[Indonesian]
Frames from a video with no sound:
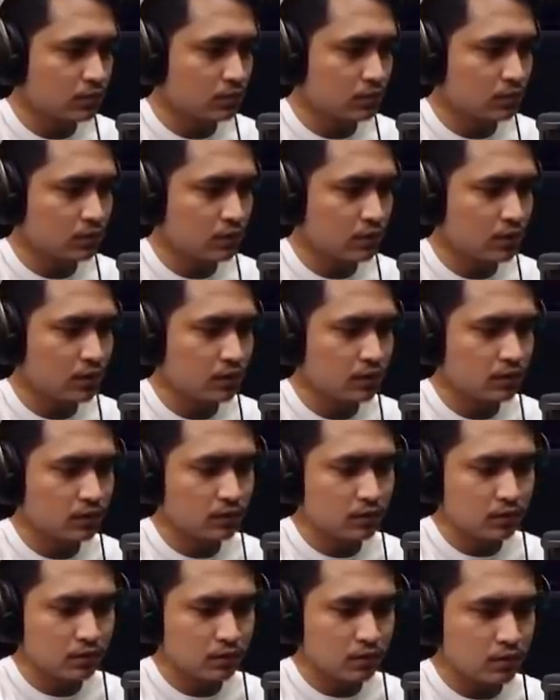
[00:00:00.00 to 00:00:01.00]
Eh
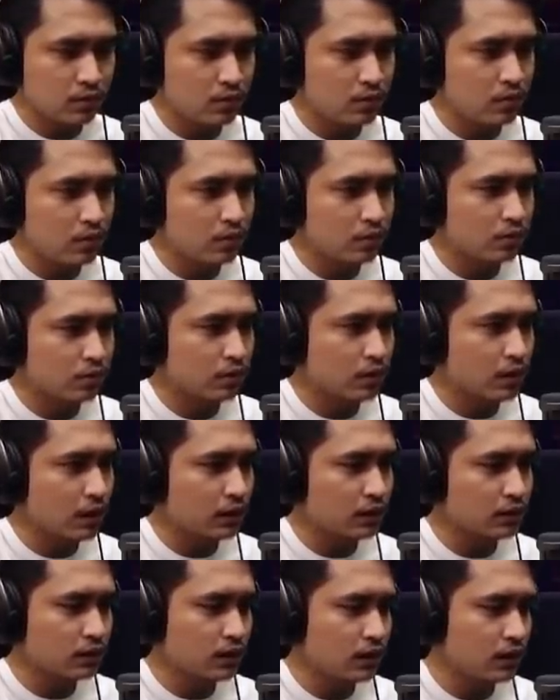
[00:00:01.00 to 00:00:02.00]
Oh ke
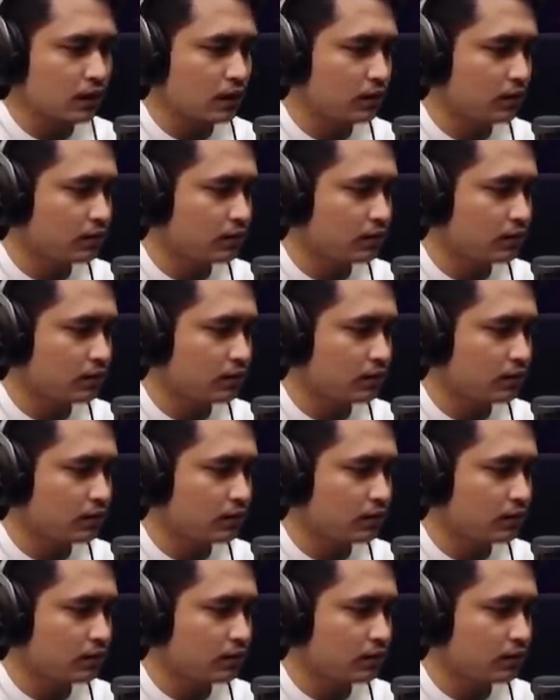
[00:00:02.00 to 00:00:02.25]
atas kali ya